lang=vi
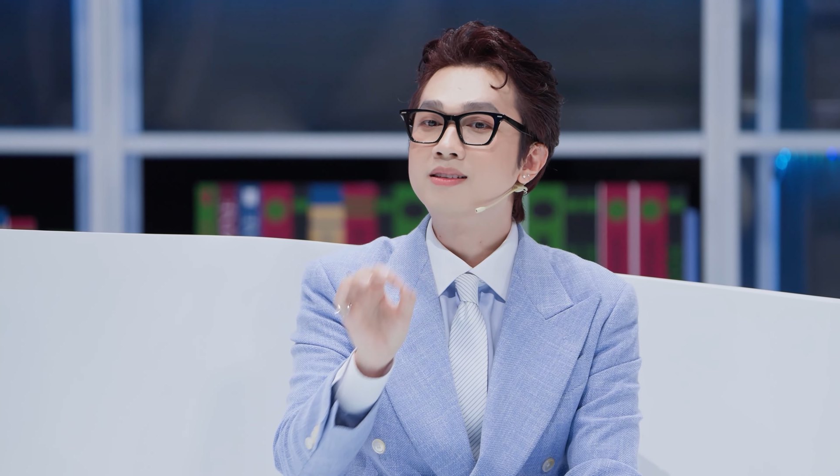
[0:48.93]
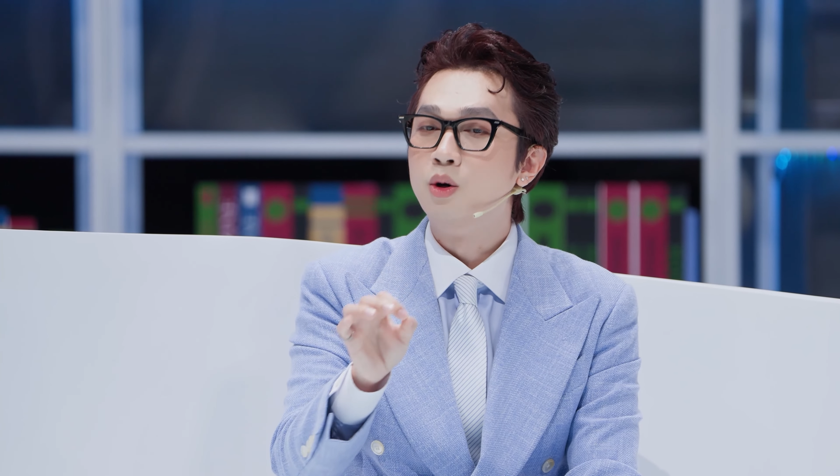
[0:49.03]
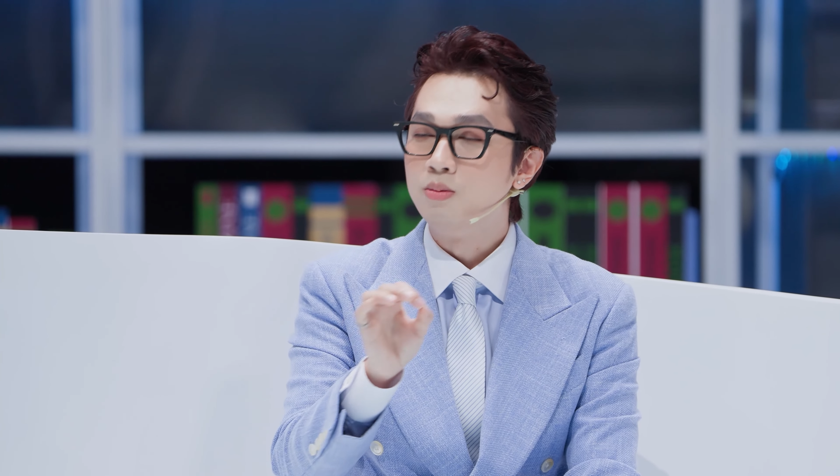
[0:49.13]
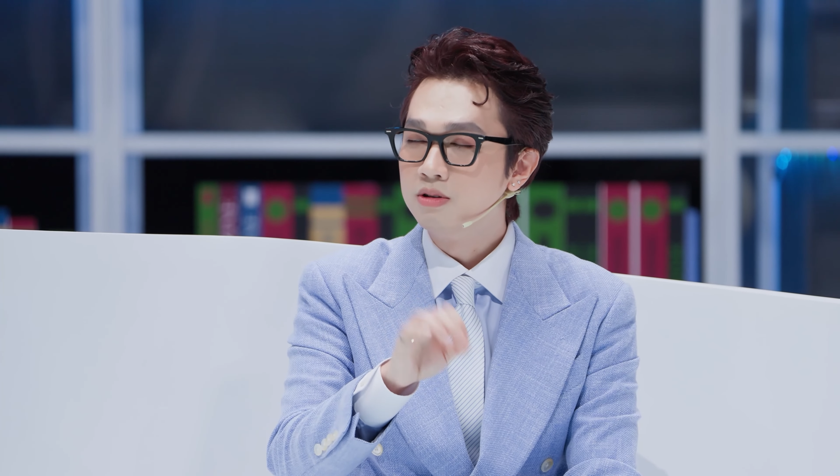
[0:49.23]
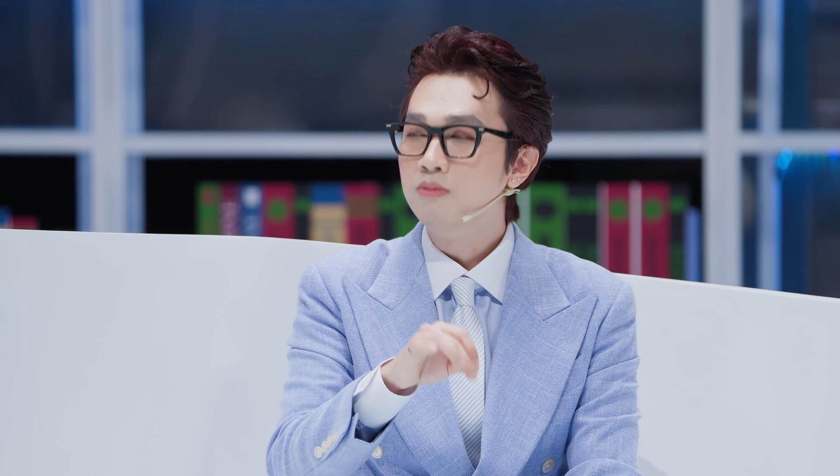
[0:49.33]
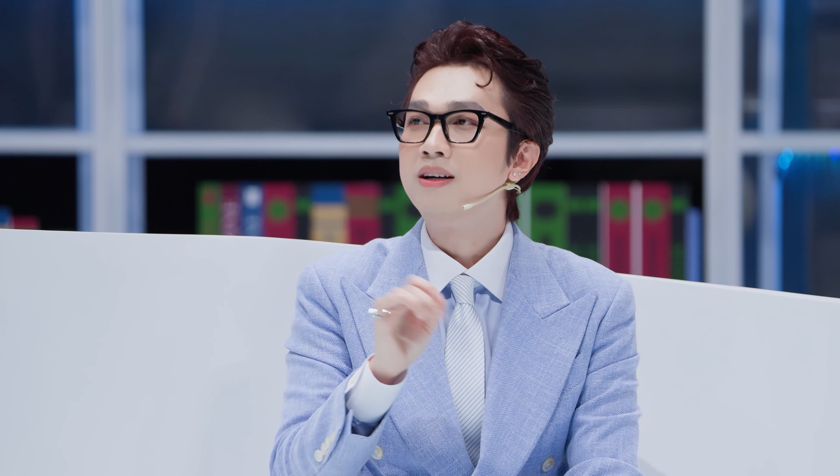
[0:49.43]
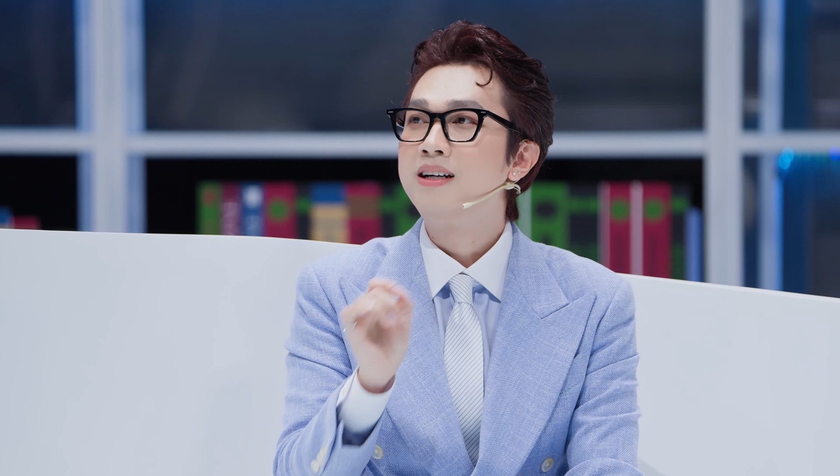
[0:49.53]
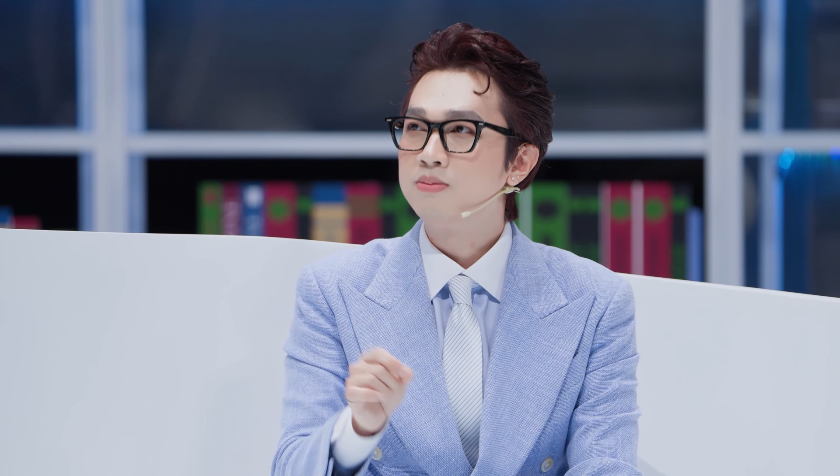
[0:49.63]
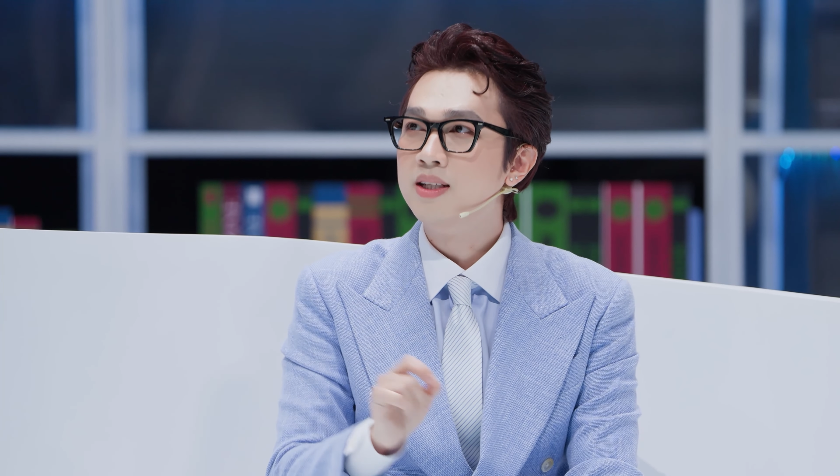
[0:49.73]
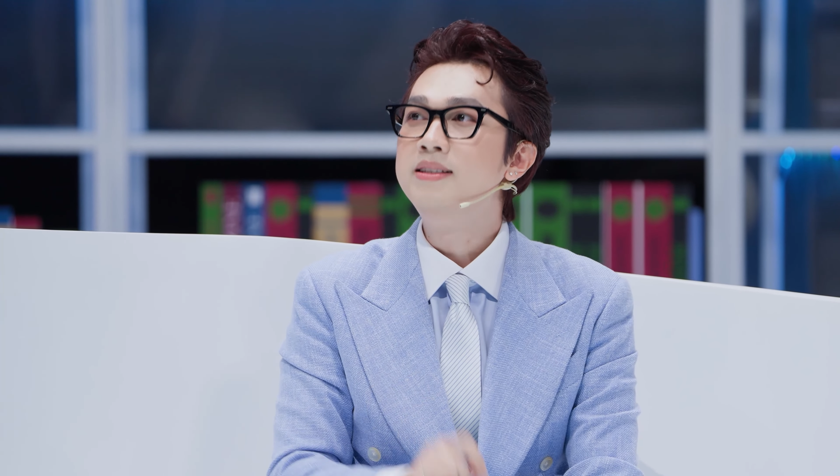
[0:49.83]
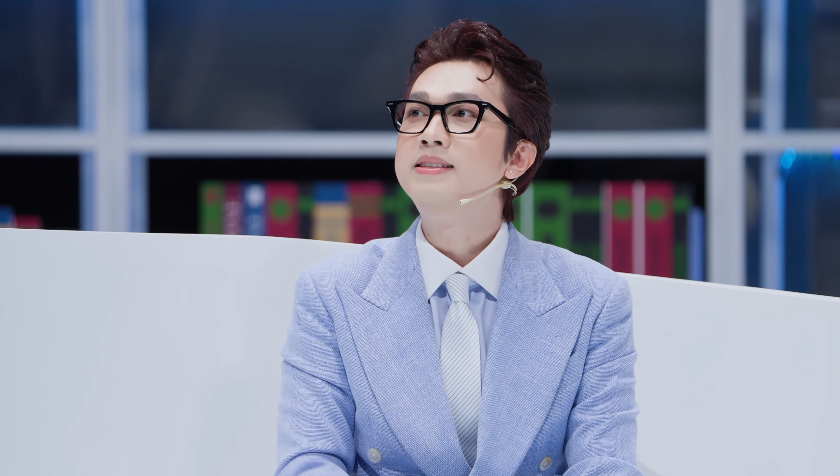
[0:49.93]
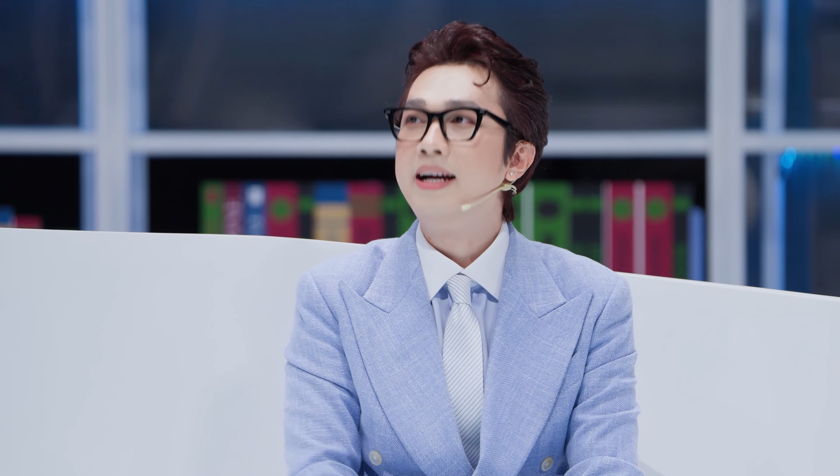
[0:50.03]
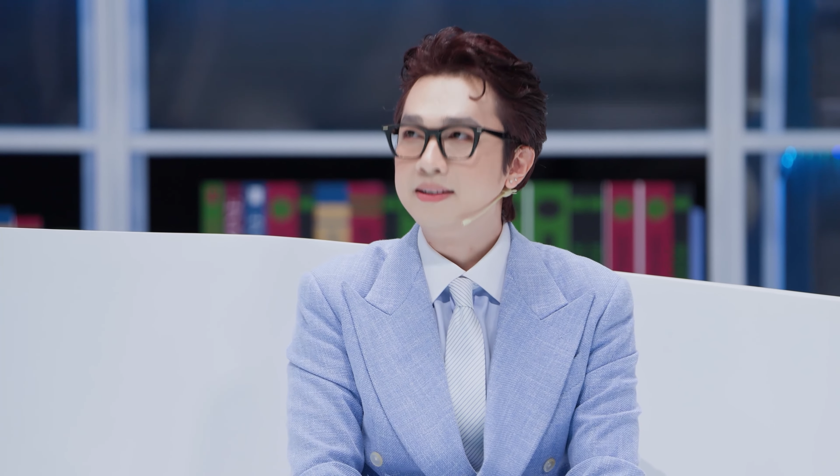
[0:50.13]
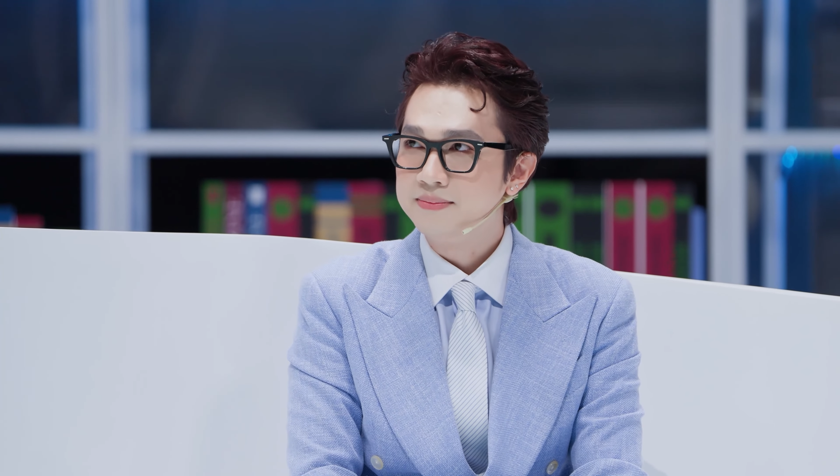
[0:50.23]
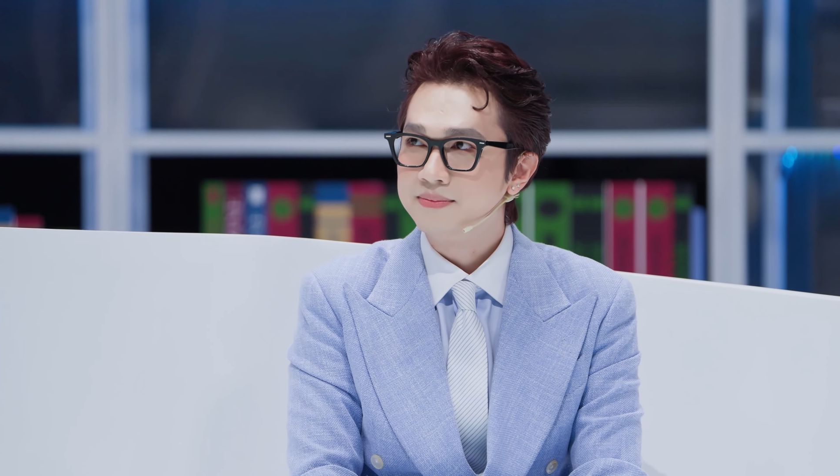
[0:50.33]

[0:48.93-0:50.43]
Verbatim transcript: cục xúc và cọc tính như vậy